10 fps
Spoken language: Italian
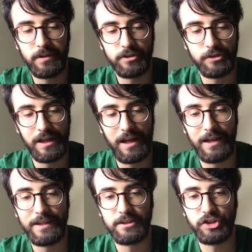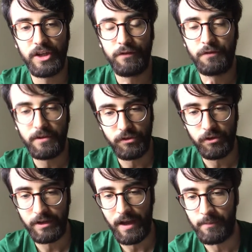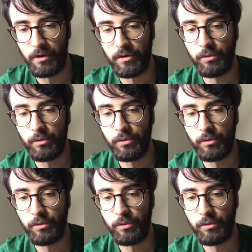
personale, ci affezioniamo a